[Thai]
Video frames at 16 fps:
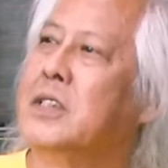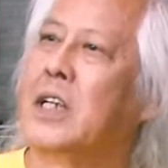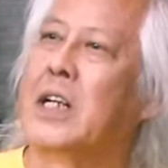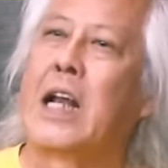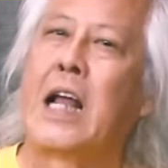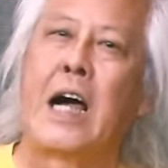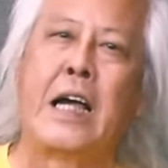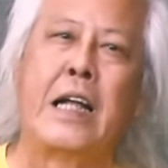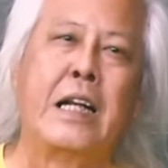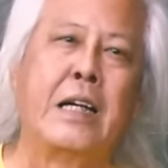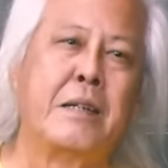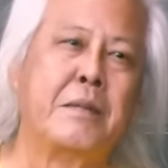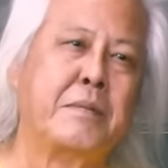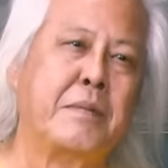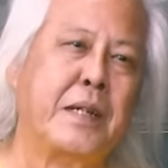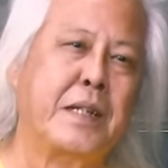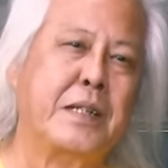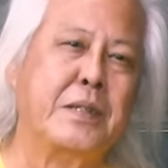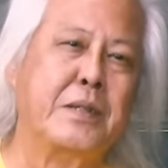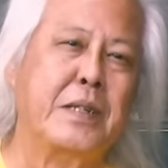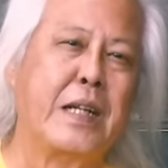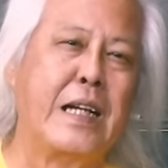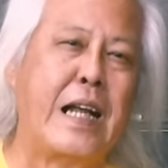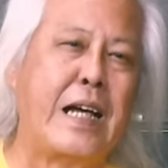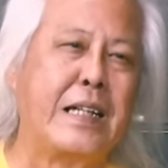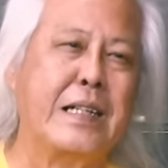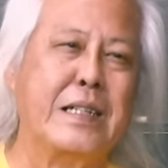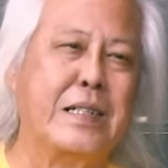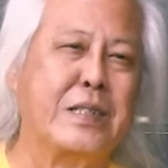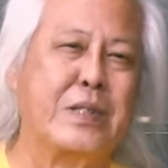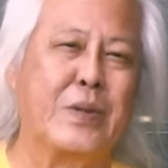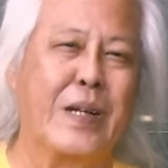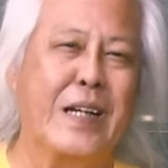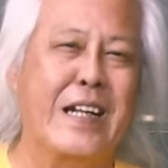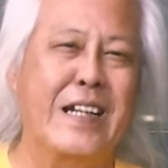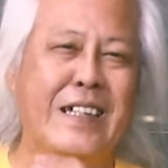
เชียงรายแล้วไปอยู่ในไร่ในสวน